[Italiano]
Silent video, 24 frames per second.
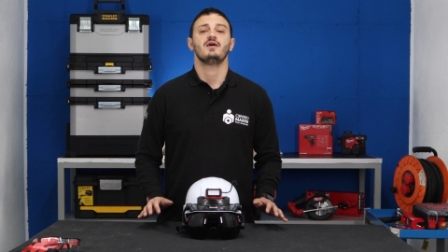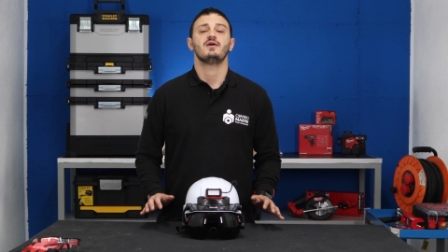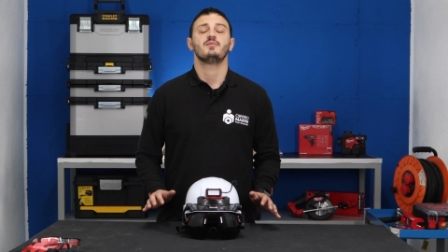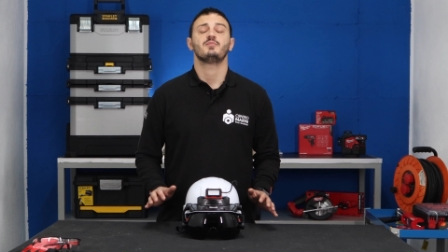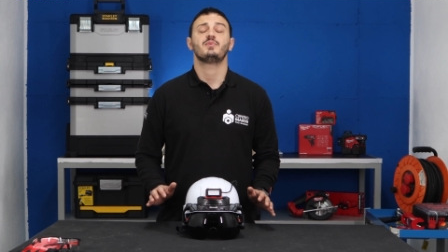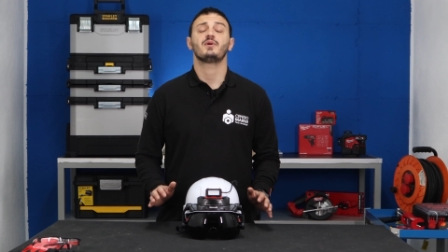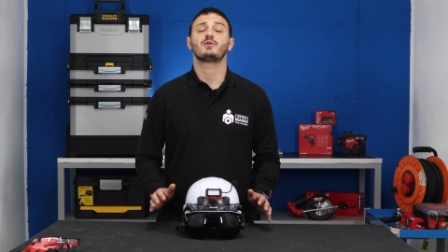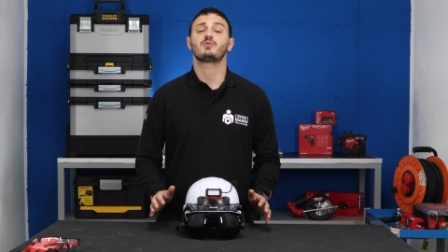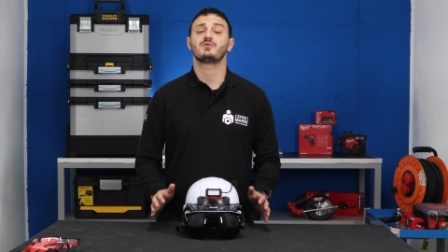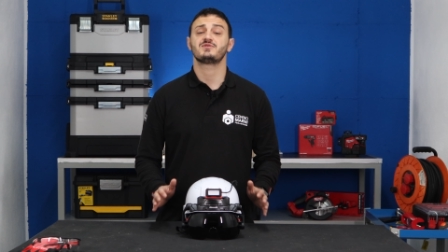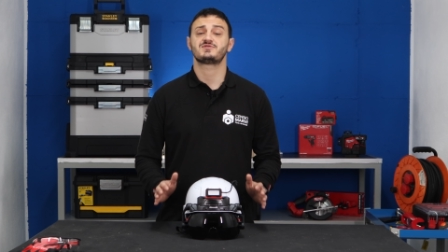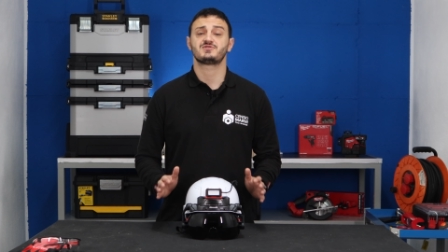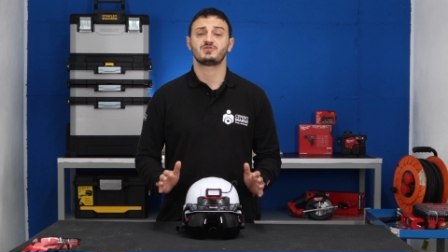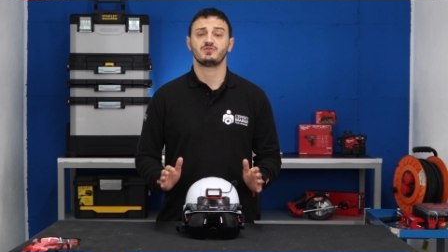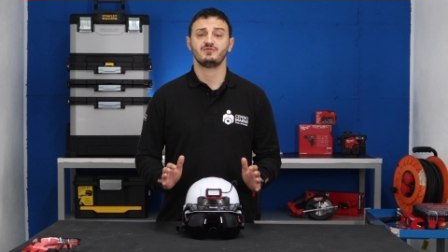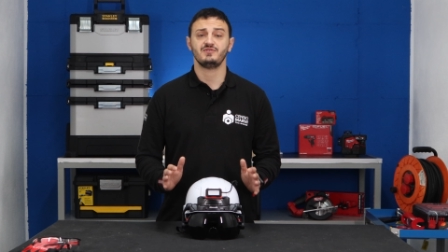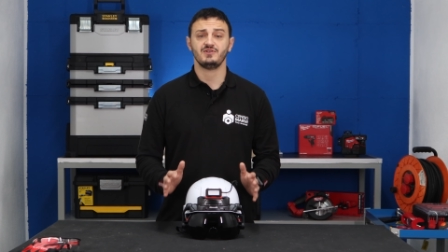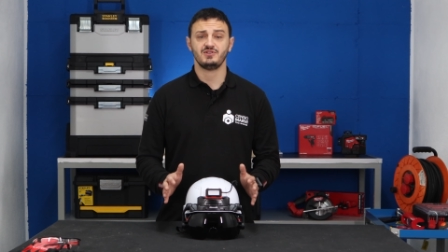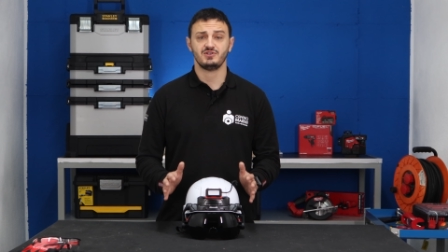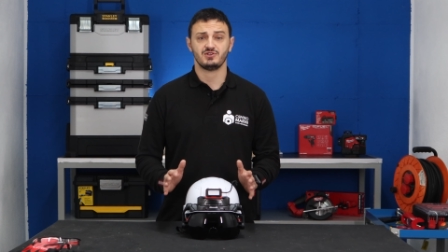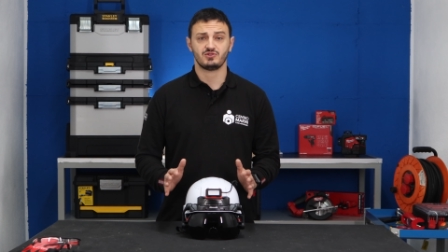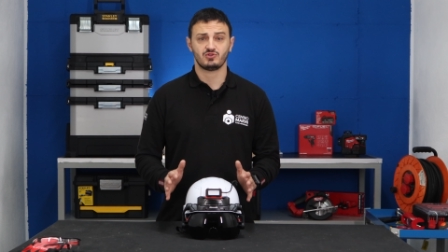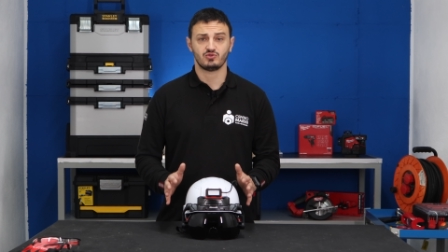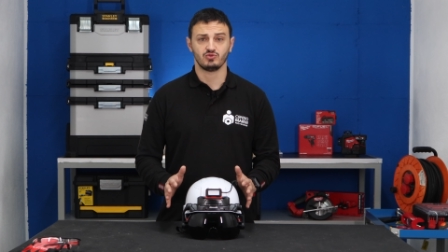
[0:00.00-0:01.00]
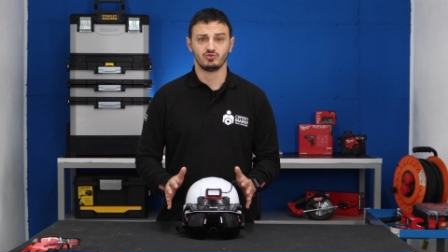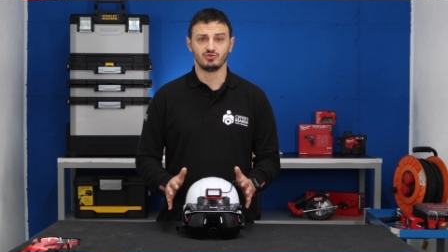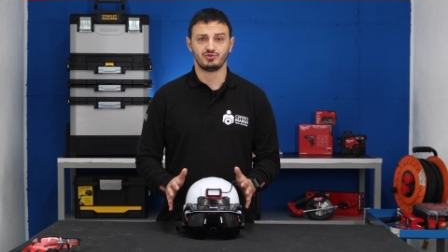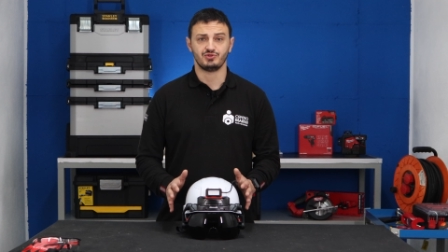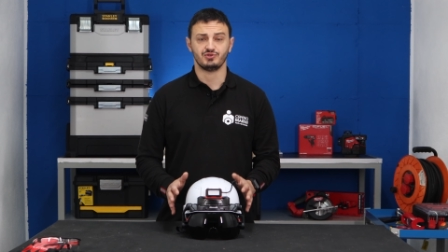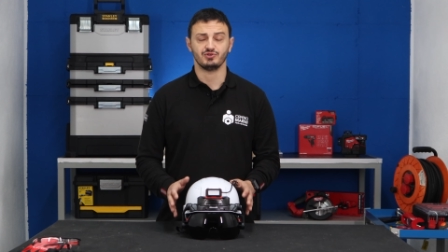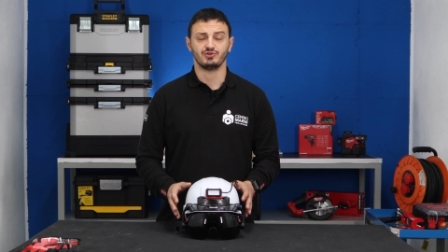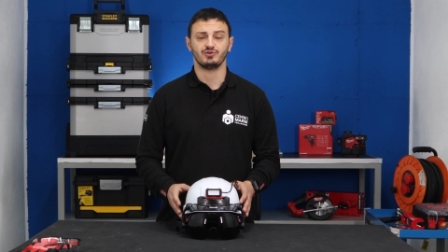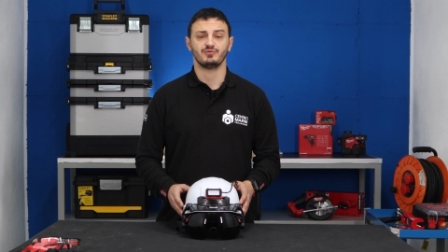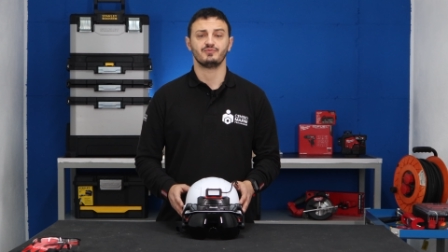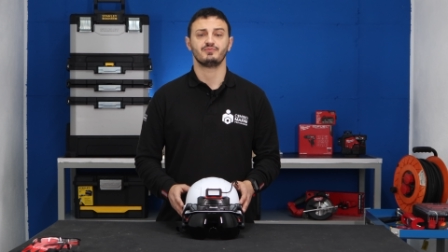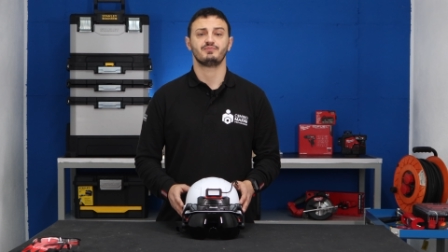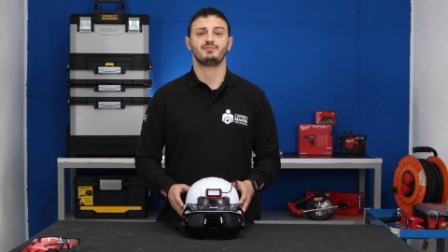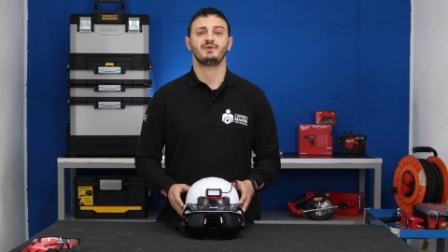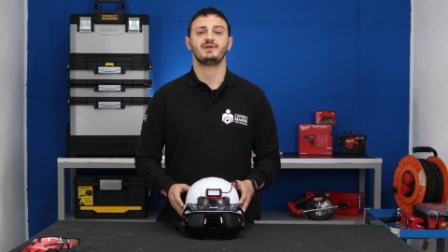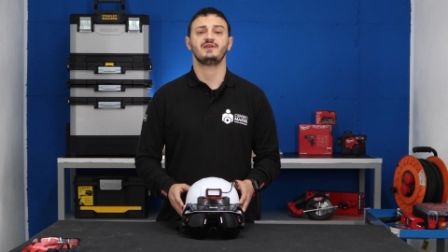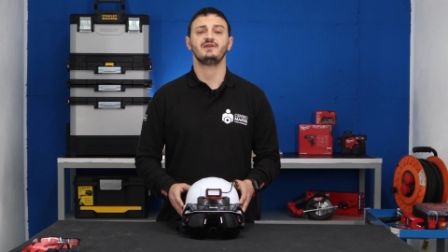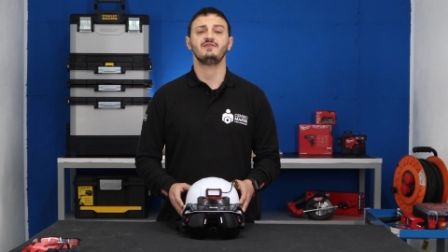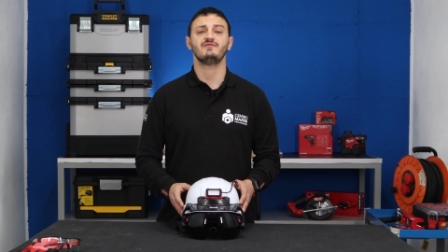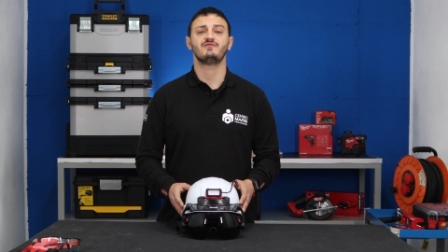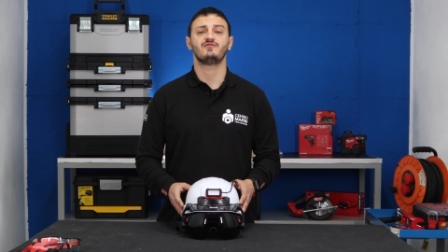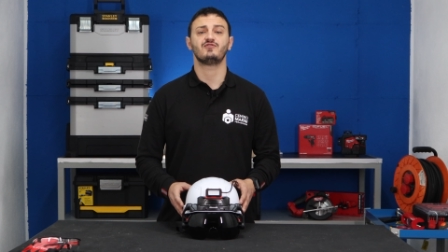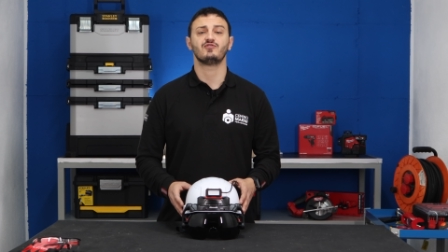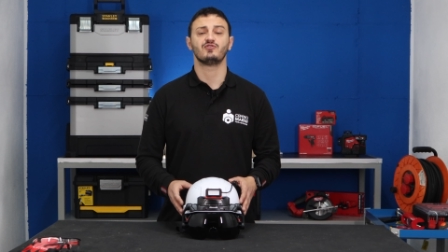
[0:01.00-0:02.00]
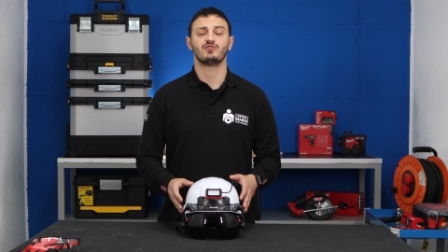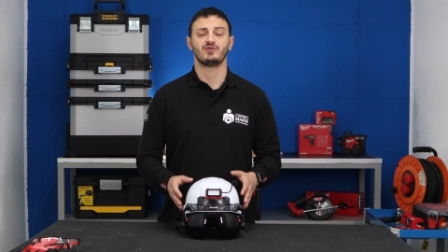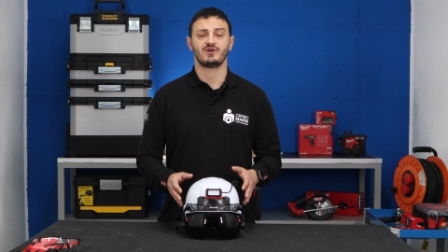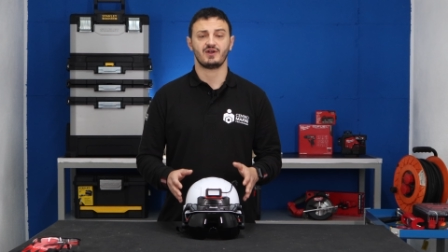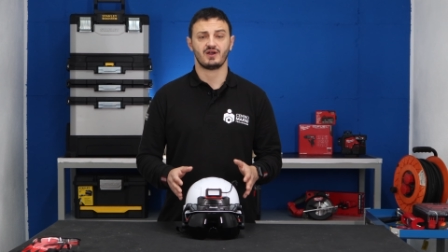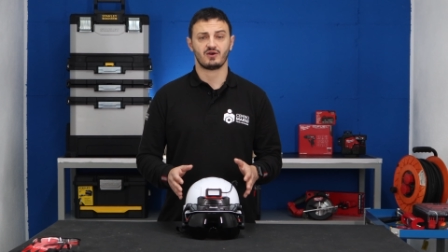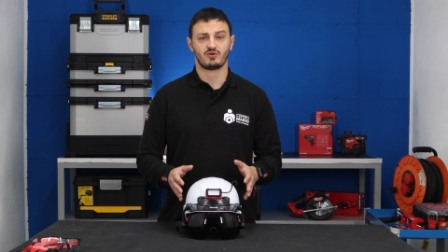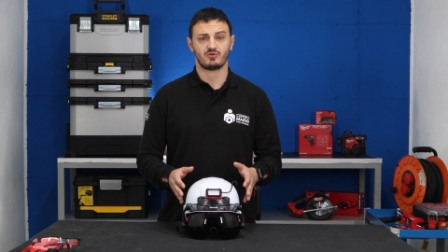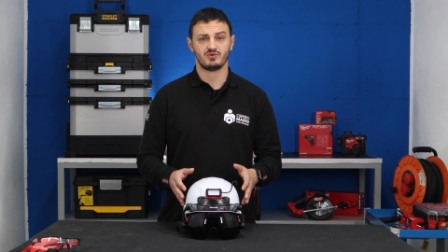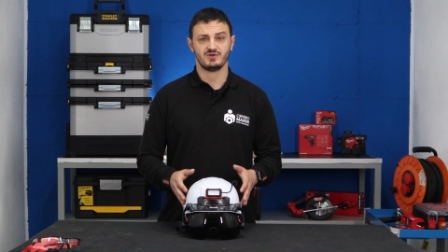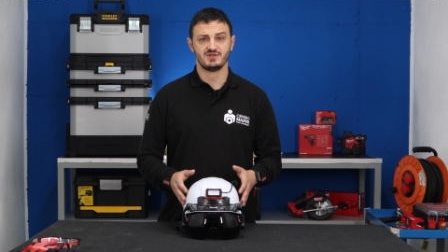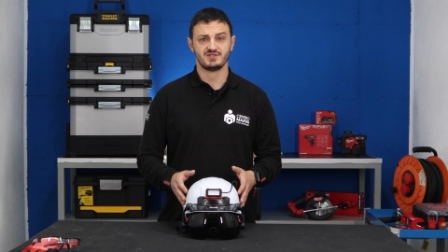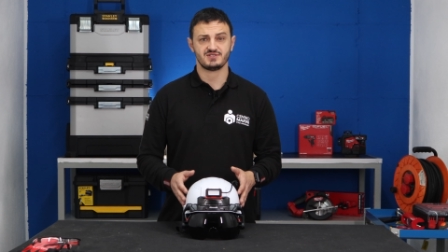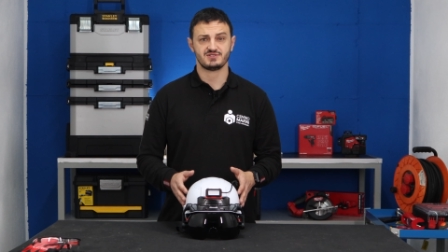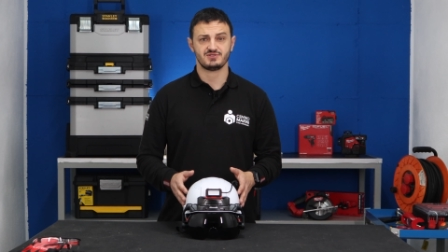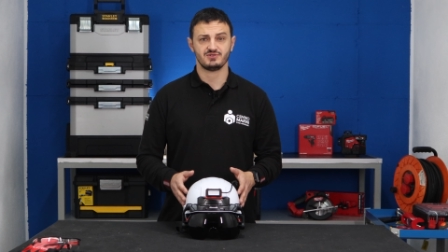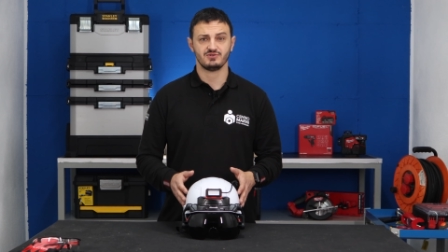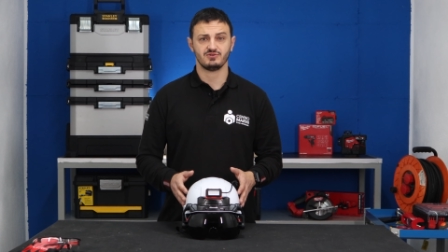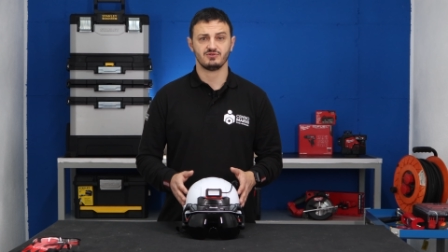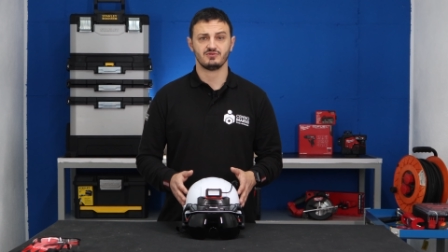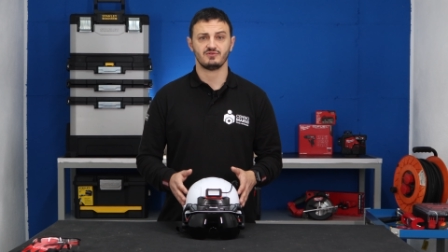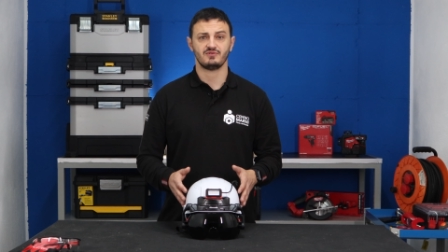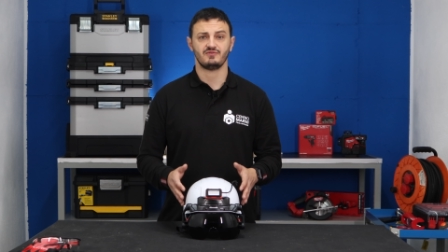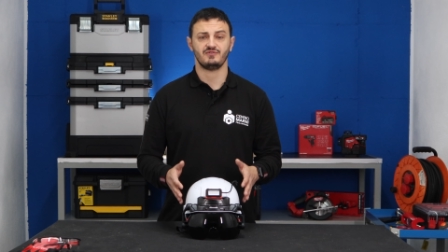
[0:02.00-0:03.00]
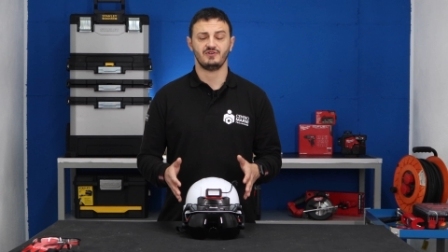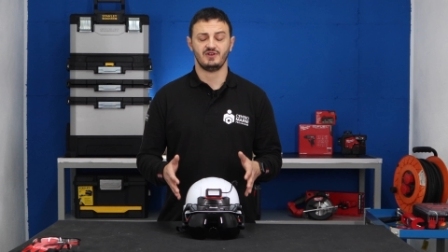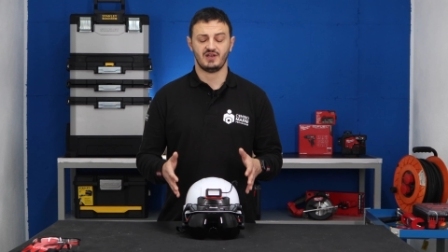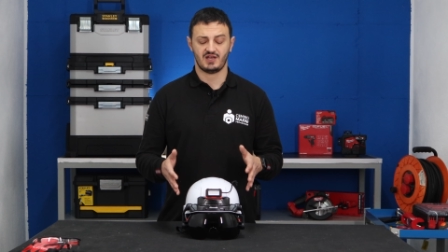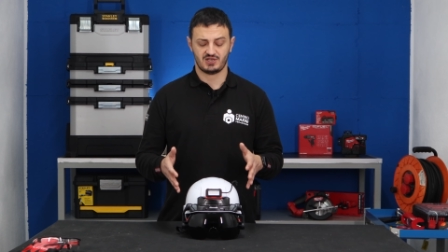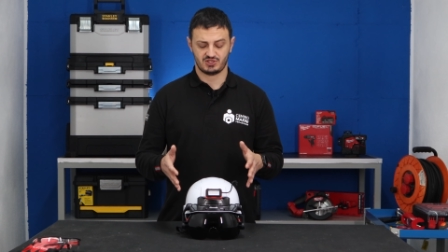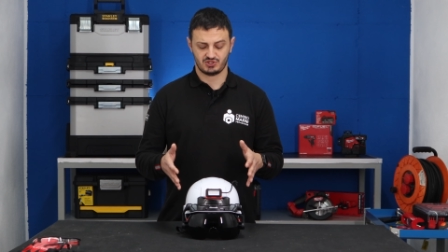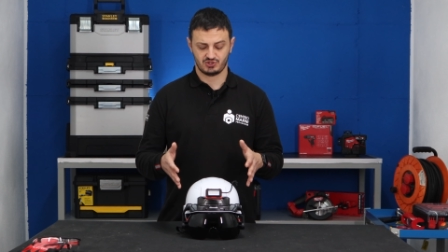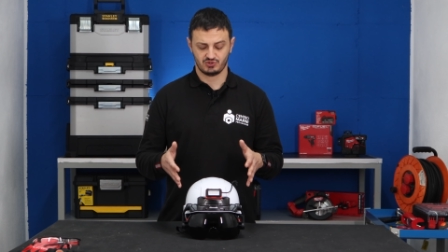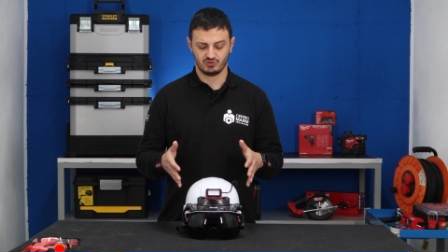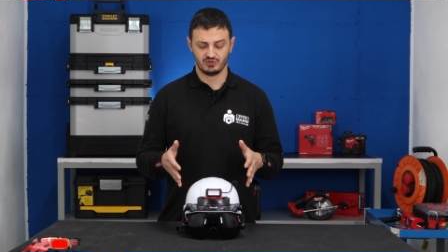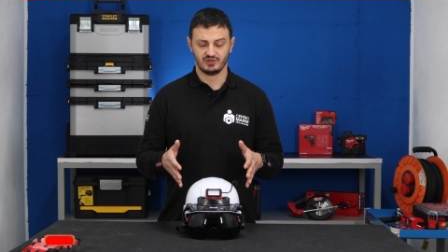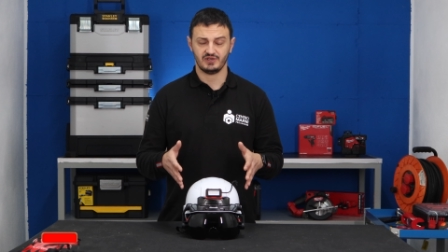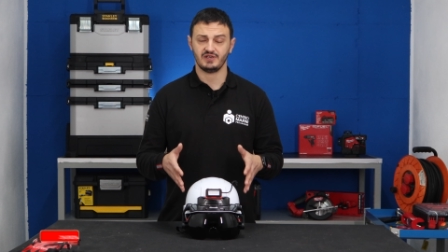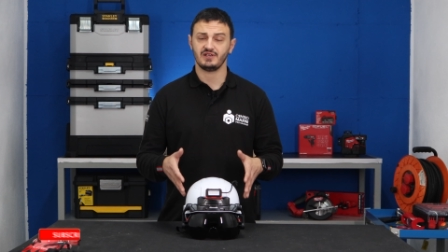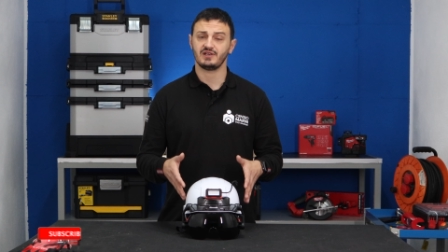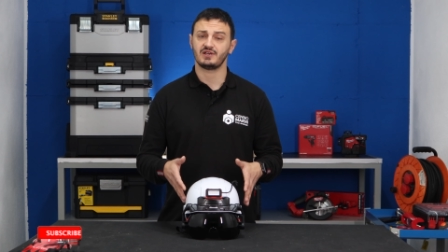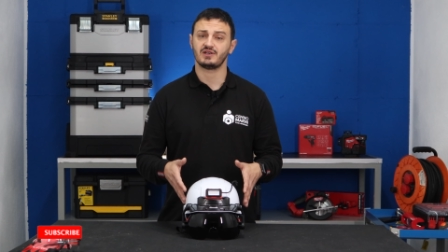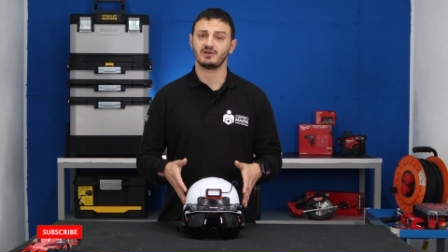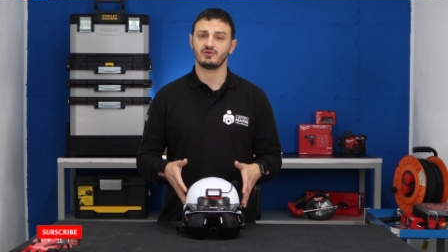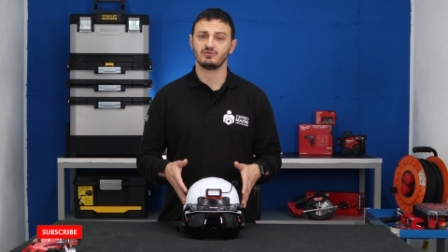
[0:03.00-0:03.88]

Per questo video è tutto, per info e acquisto vi lascio i link